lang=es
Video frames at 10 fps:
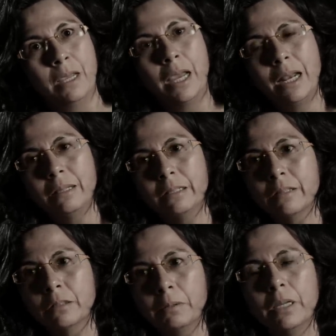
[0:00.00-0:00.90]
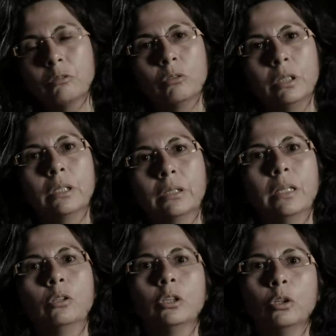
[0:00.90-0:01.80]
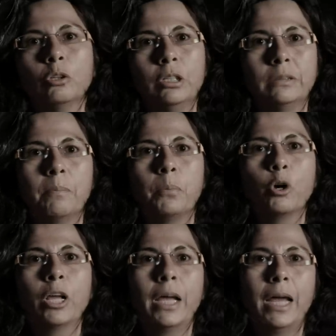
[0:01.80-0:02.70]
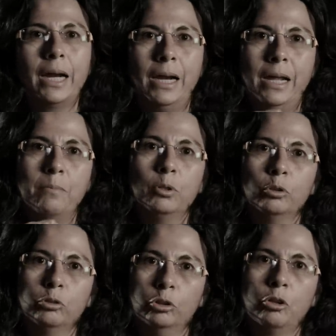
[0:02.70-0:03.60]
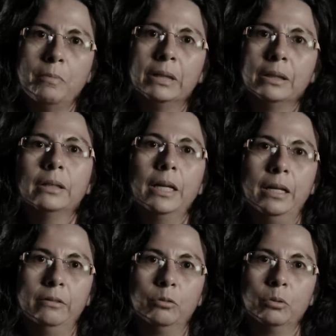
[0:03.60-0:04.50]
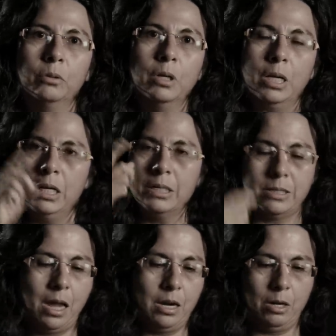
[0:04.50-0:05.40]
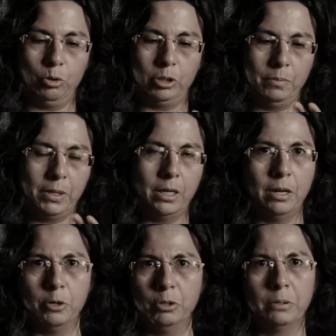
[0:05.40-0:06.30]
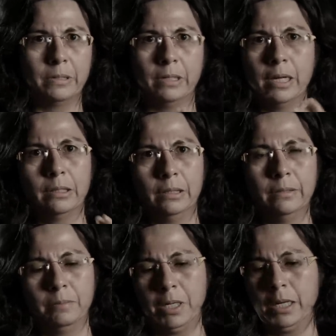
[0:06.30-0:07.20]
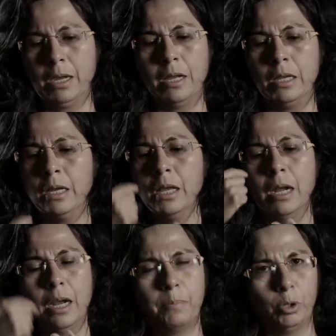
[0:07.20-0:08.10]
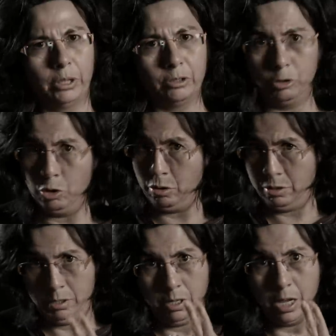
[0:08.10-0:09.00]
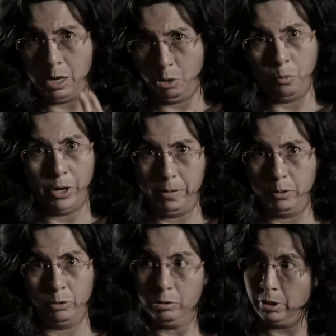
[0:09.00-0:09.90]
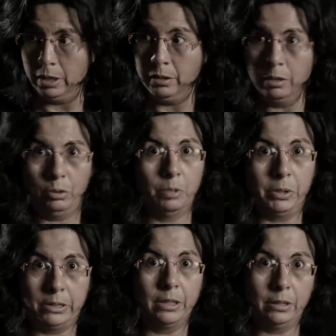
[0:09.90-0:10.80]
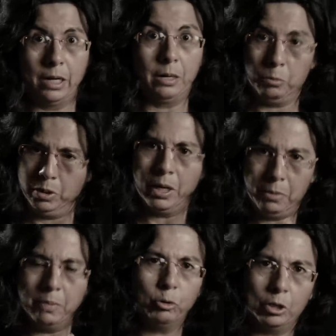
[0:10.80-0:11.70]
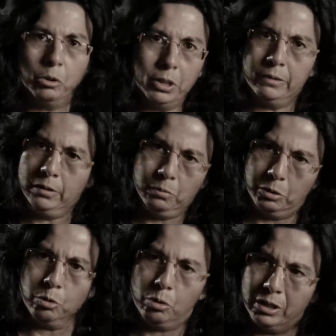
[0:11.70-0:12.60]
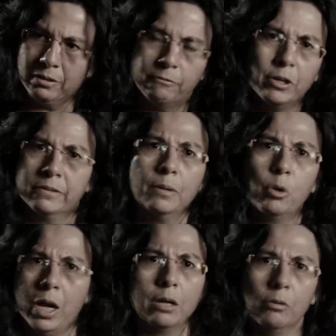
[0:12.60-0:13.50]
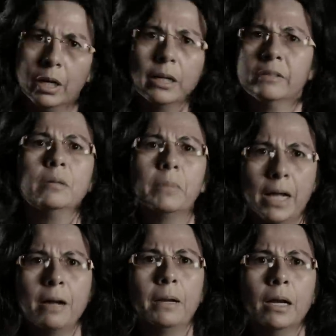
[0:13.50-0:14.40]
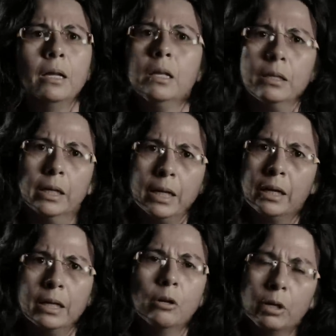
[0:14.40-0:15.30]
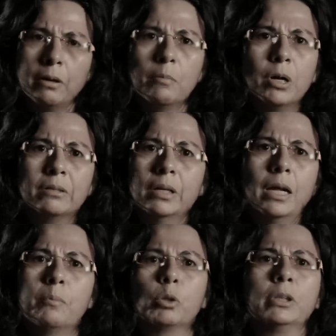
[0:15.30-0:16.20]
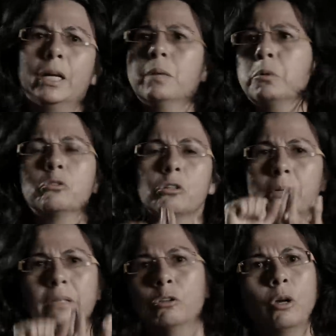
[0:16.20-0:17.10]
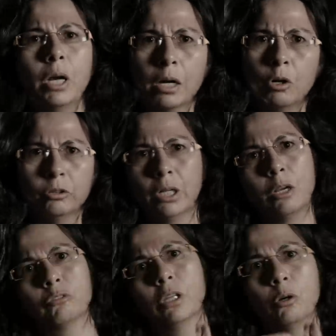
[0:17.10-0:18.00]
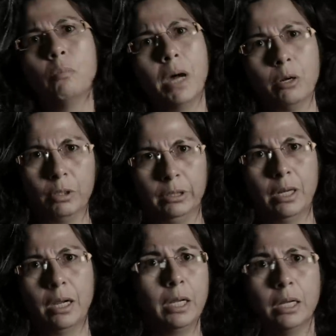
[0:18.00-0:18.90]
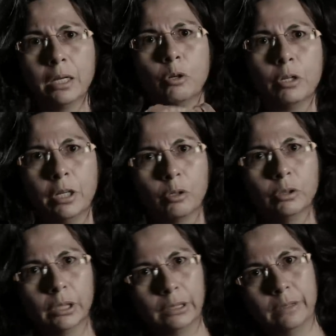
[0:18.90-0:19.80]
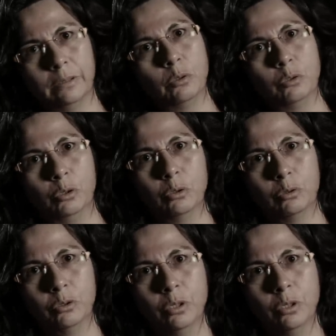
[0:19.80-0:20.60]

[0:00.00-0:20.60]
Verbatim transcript: Es la iniciativa Yasuní TT donde nos dicen por qué queremos nosotros mantener esto. Y salen los temas de la biodiversidad altísima que hay ahí, la protección a los pueblos, que entiendo que el presidente de la República mismo salió a decir, bueno, con esa fuerza moral con la que él siempre habla, de que aquí lo que vamos a hacer es a proteger por sobre todas las cosas a los seres humanos que están ahí y que no quieren contactarse con nosotros.